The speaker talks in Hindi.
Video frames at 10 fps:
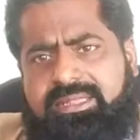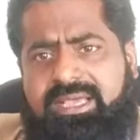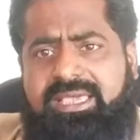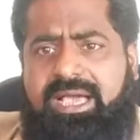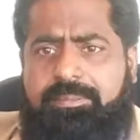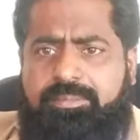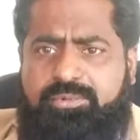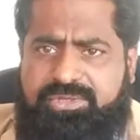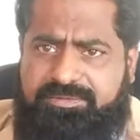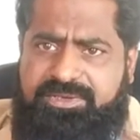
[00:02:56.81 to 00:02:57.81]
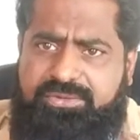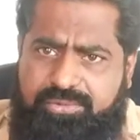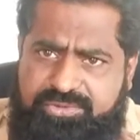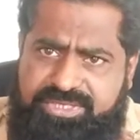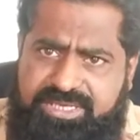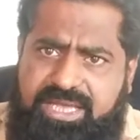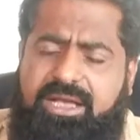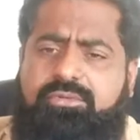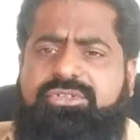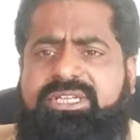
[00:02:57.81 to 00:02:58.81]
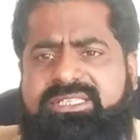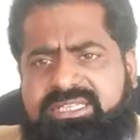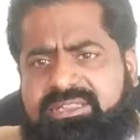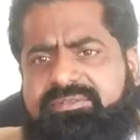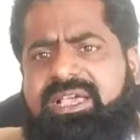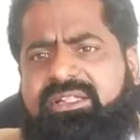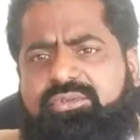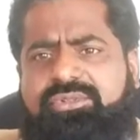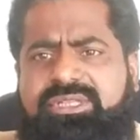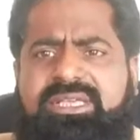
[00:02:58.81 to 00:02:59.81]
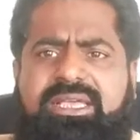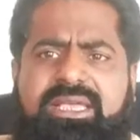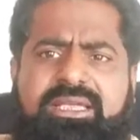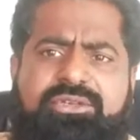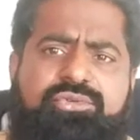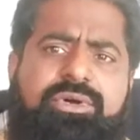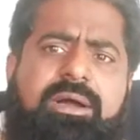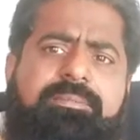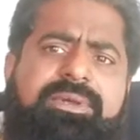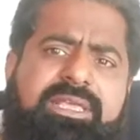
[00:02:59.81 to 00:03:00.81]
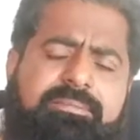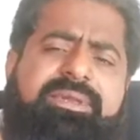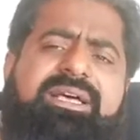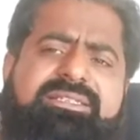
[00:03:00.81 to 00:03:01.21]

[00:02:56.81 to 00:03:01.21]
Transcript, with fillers: ताकि आप मुस्तफ़ हो सके हाँ कुछ ऐसी अद्वियात होती हैं कि जो आप नहीं बना